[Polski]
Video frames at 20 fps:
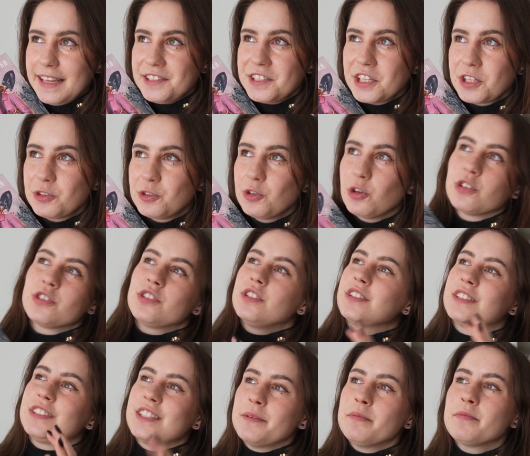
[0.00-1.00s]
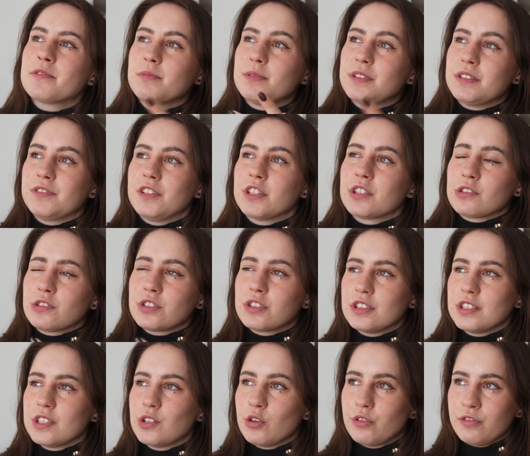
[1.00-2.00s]
niedosyt. Chciałabym, żeby się w tej
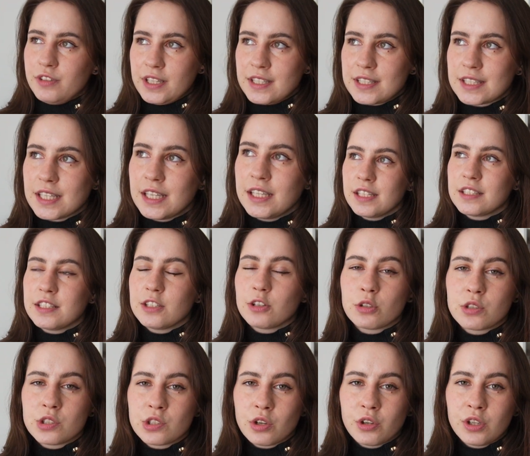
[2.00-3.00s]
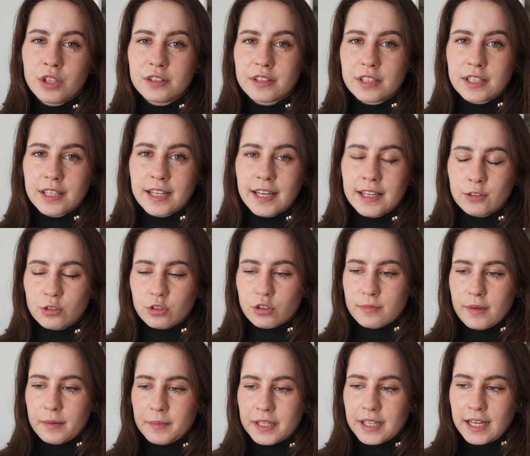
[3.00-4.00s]
książce działo więcej. Jeśli chodzi o intrygę, no to
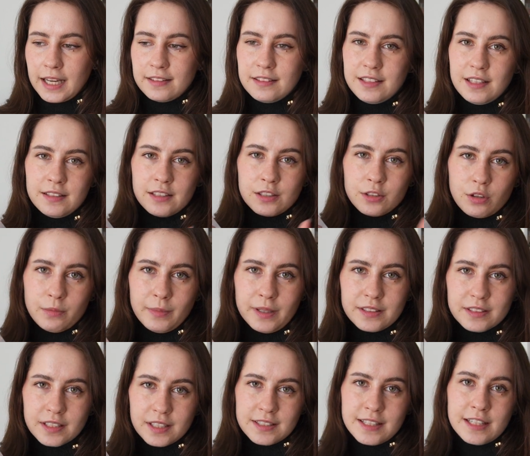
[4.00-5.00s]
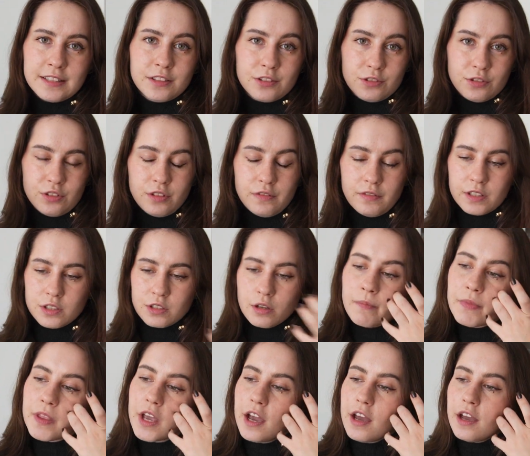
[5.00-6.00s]
mamy Katię, nekromantkę, dla tych, co nie wiedzą,
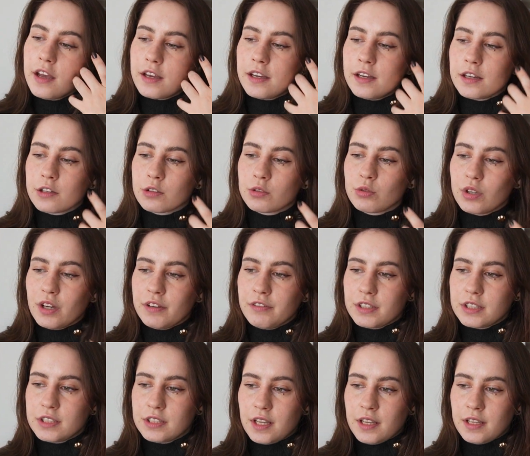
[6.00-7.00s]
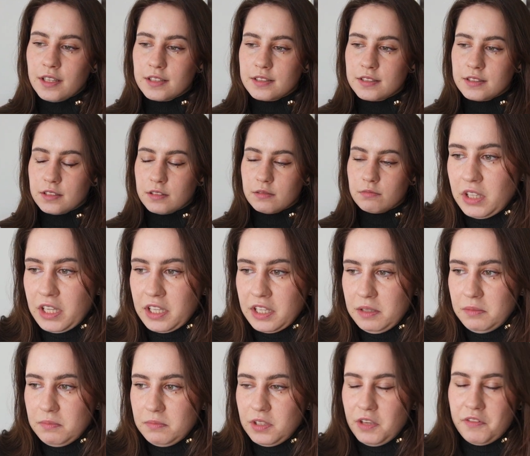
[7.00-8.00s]
e, która właśnie jest
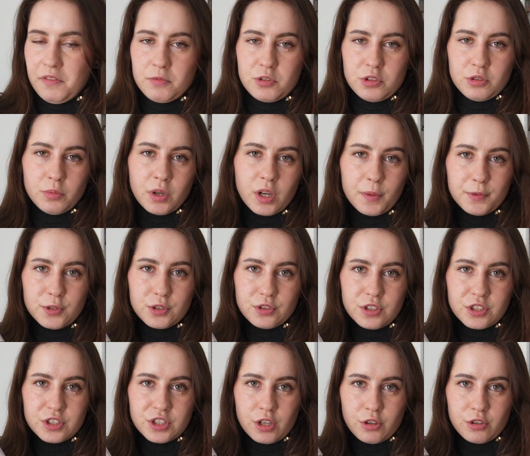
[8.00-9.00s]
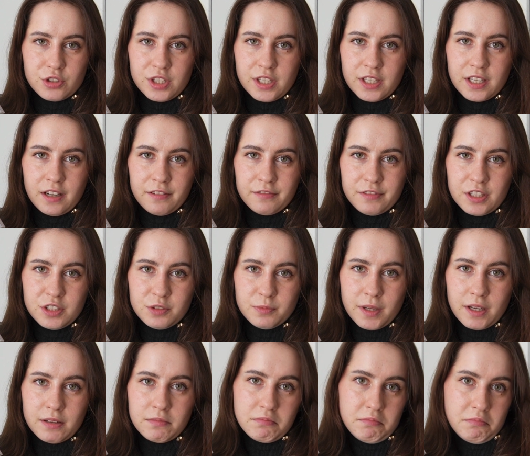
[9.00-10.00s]
takim, nie wiem, czy to mogę powiedzieć, to jest czarodziejka,
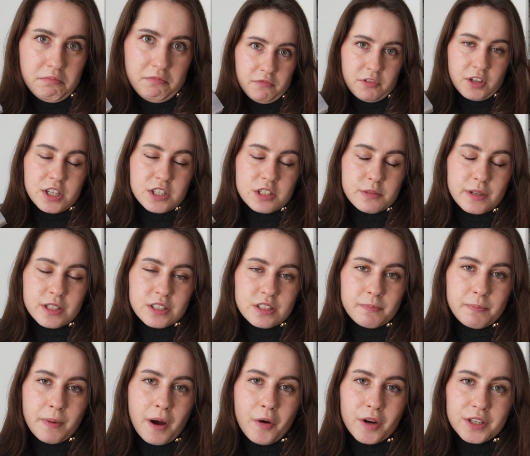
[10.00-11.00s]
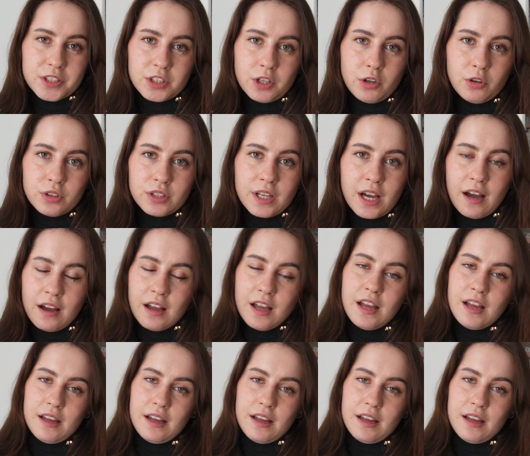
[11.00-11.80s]
wiedźma? W każdym razie pała się ona